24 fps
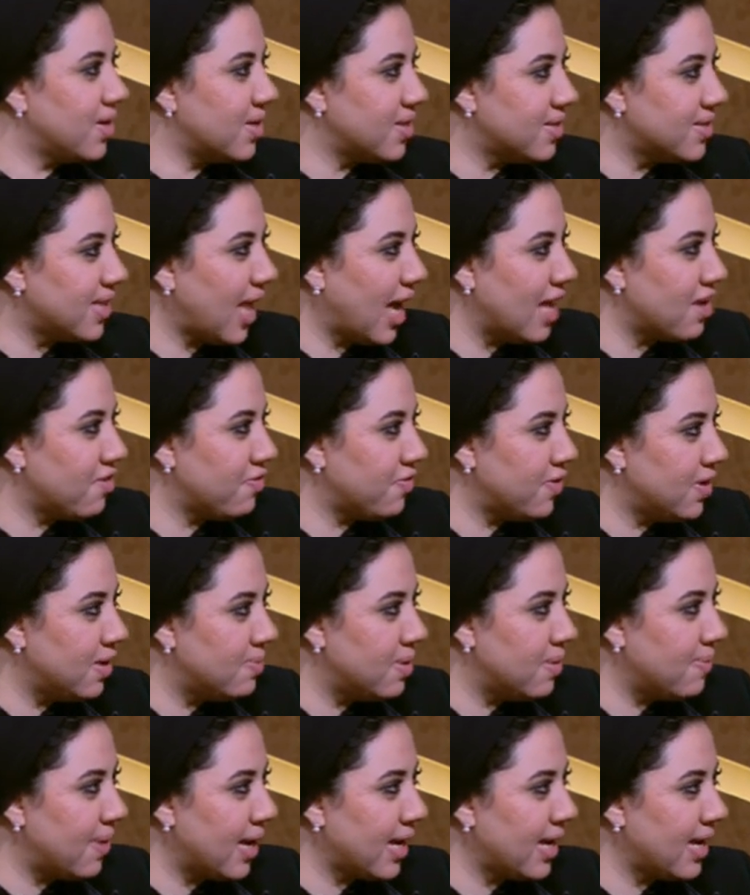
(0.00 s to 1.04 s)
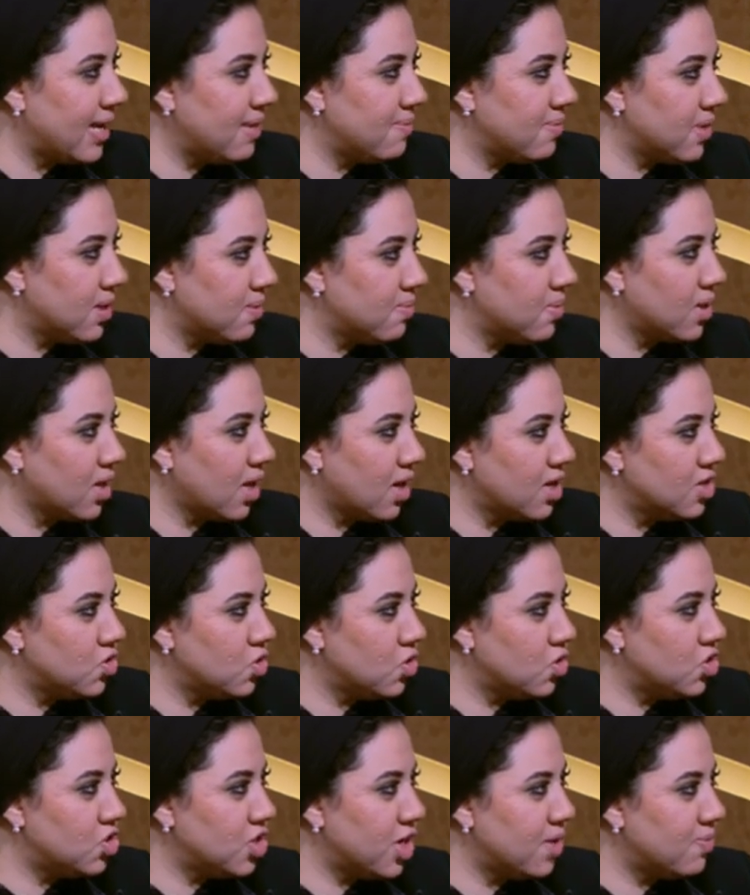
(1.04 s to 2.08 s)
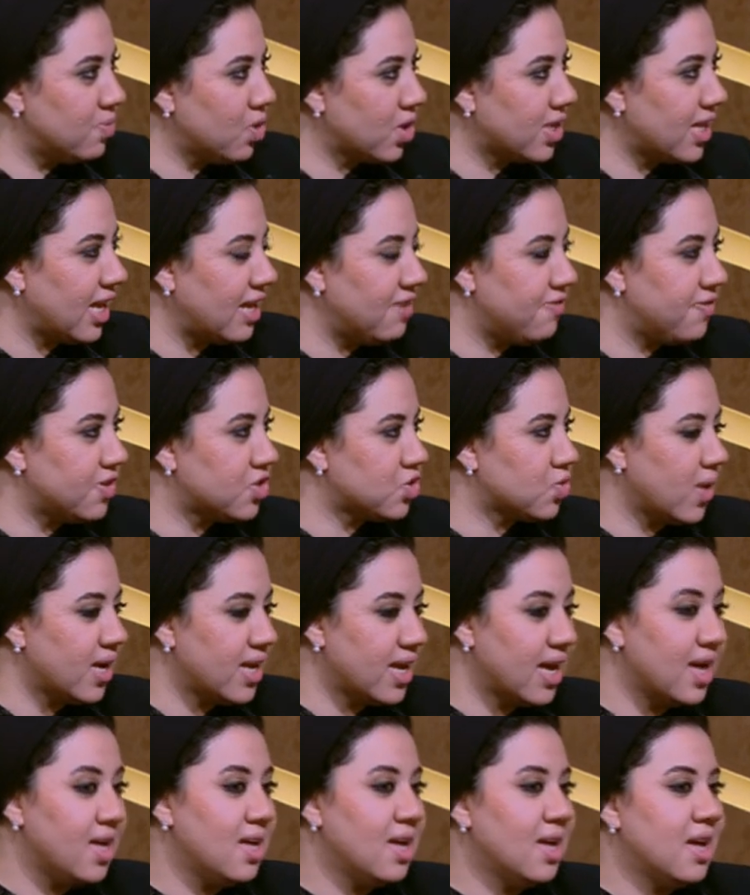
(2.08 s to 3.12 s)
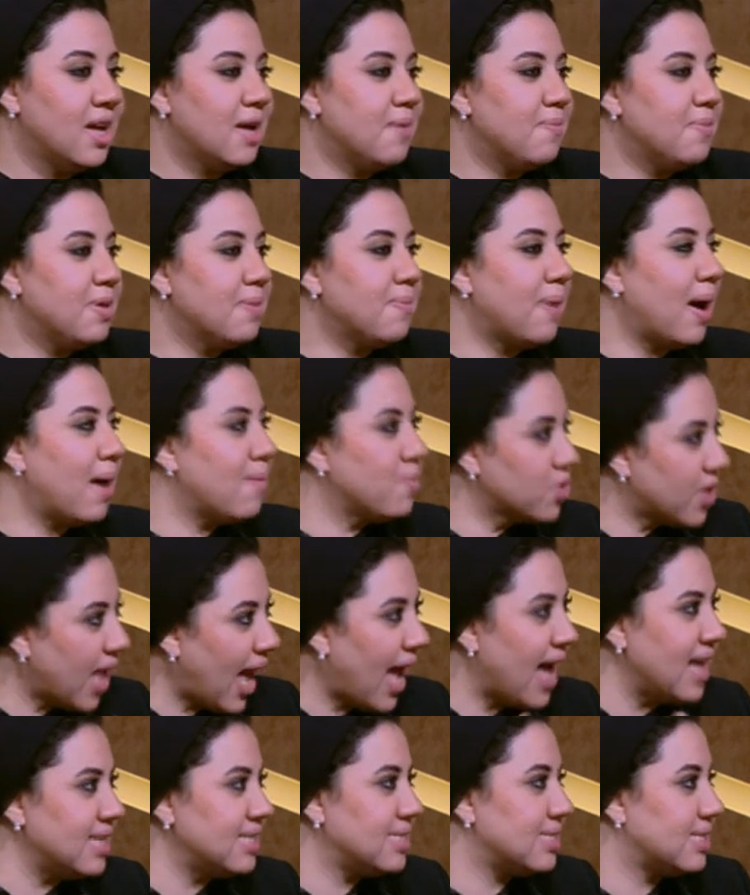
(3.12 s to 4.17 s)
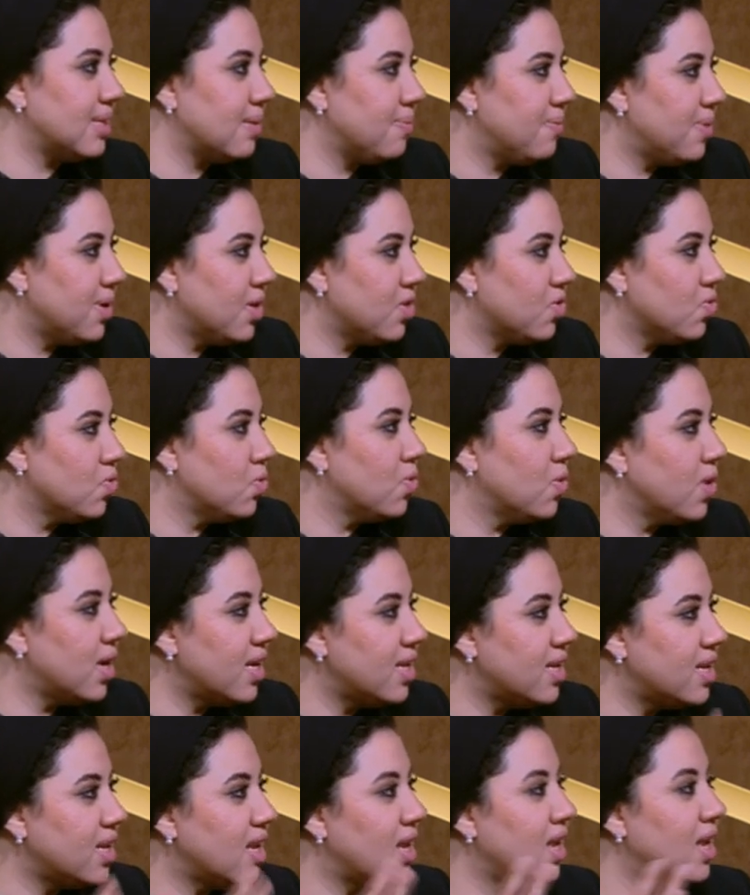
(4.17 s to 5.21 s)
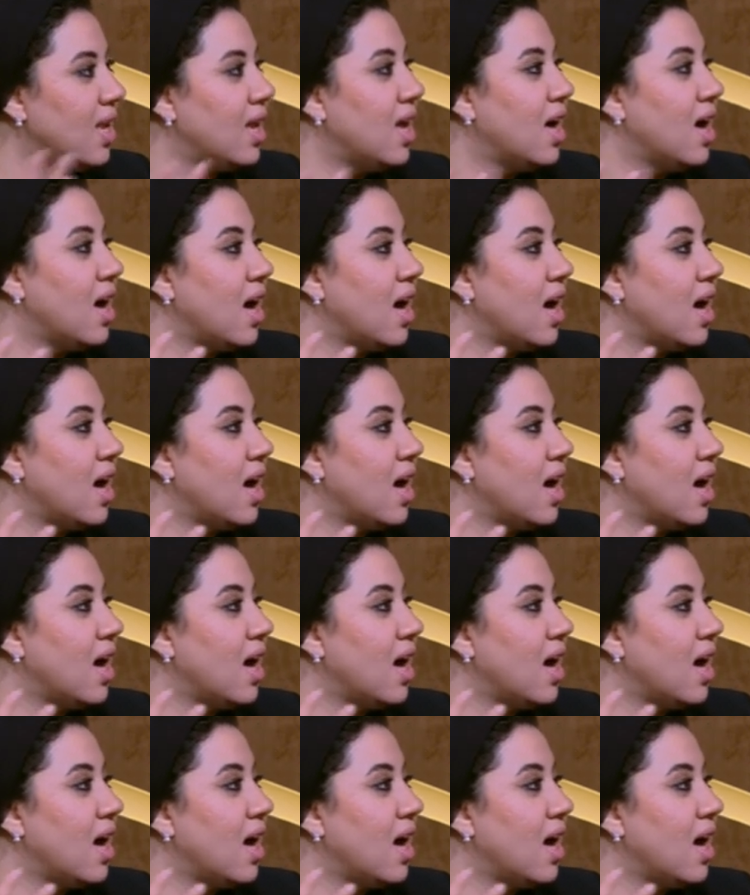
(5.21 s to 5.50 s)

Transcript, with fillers: انت عارف اللي بيبقى جاي يمكن من ايديولوجيه مختلفه شويه بيبقى متحسب انه متوجس